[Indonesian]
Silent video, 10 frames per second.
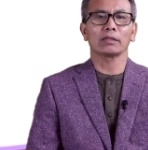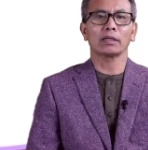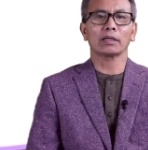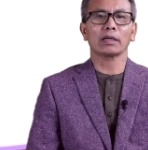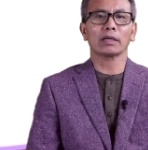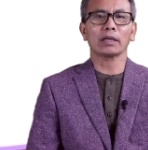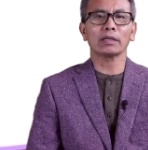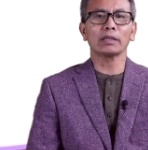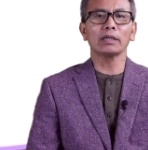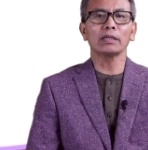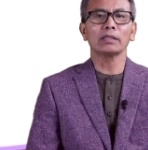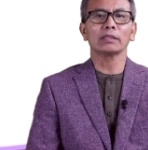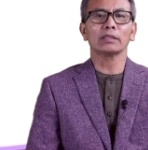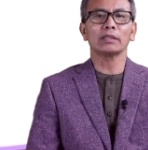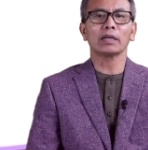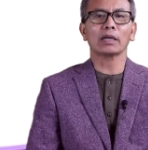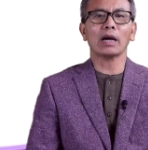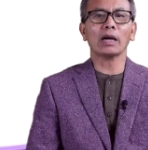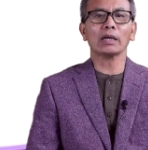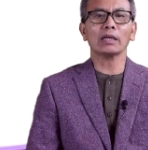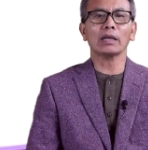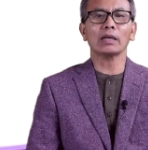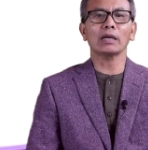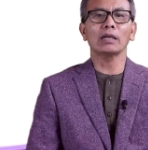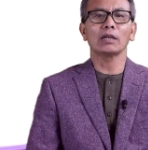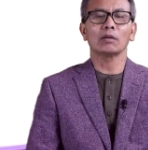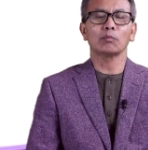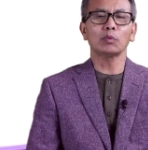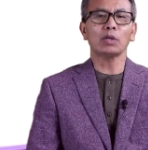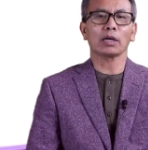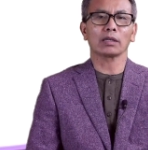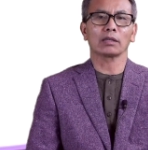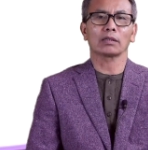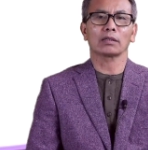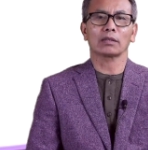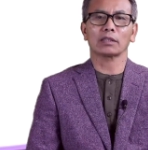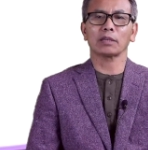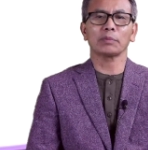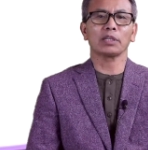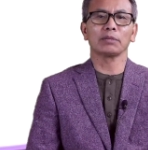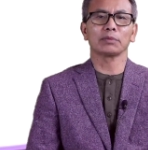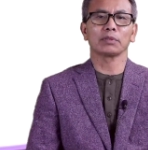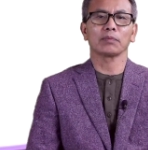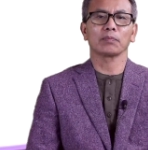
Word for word: dan karenanya tidak akan ada budak, kata Philips.